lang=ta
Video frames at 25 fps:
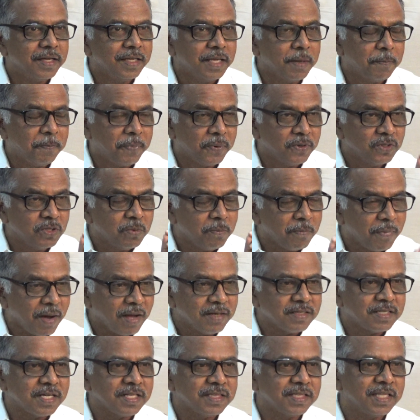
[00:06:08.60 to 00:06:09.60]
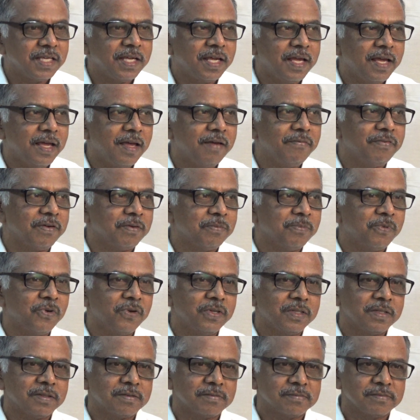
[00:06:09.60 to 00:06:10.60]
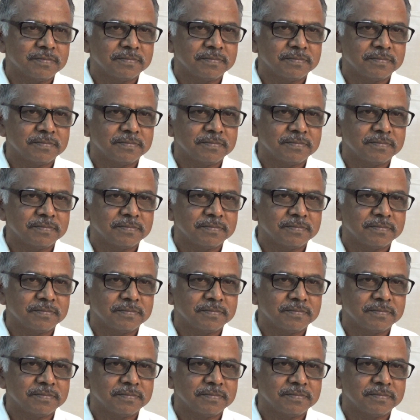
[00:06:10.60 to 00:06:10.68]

எப்பொழுதும் மாற்றத்தையே விரும்புவது